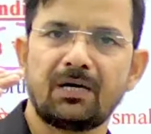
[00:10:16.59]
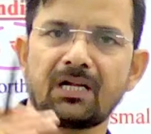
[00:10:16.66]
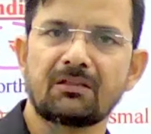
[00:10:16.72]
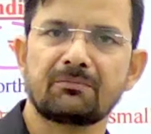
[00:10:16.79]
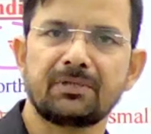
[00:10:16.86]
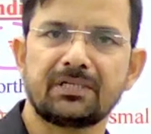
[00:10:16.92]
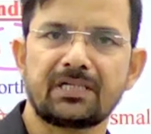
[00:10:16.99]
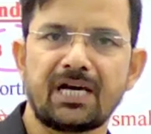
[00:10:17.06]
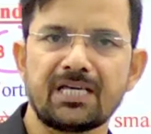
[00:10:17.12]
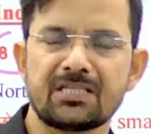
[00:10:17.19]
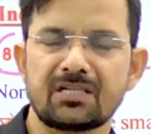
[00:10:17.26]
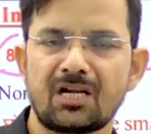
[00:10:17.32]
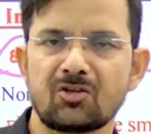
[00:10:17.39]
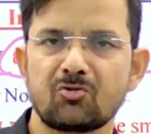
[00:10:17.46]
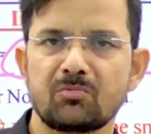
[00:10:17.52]
भारत में
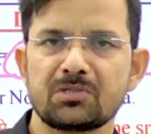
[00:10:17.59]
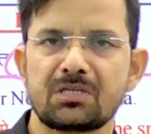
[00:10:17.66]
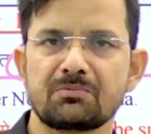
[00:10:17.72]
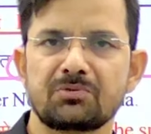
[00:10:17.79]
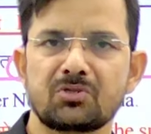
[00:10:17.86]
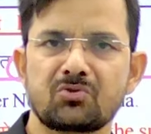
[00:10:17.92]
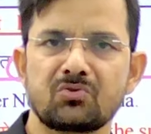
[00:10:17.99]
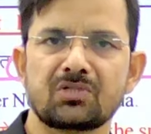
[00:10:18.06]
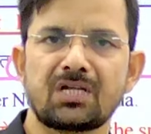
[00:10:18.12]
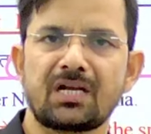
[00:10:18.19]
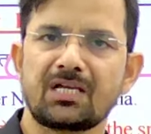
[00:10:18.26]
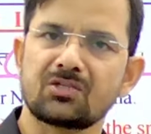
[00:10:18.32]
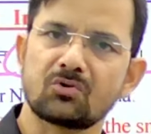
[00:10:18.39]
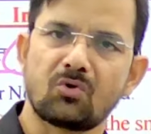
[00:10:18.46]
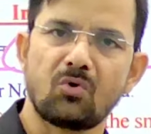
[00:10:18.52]
अट्ठाईस राज्यों में सबसे छोटा
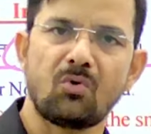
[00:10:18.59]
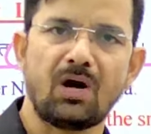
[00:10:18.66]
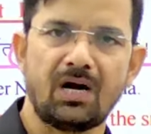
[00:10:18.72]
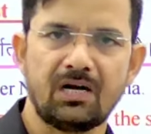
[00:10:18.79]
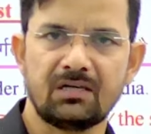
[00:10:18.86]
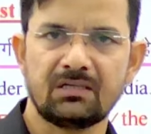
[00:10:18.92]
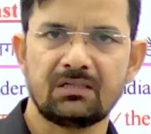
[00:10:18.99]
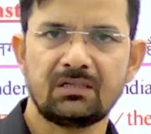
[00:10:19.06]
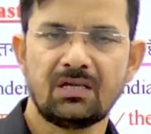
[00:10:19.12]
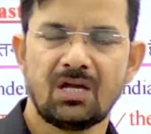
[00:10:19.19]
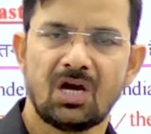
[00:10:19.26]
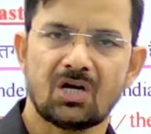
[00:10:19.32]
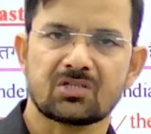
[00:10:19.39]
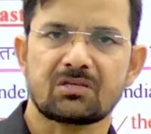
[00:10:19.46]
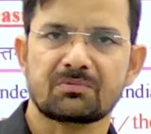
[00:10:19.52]
राज्य गोवा
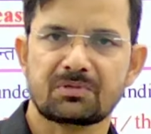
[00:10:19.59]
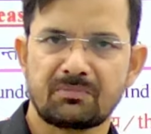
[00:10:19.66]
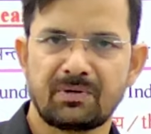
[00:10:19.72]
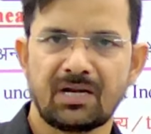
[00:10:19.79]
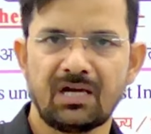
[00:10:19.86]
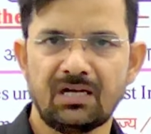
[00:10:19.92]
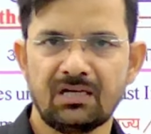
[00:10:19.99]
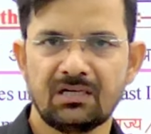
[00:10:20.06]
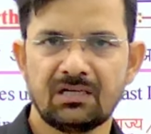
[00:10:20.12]
और सबसे बड़ा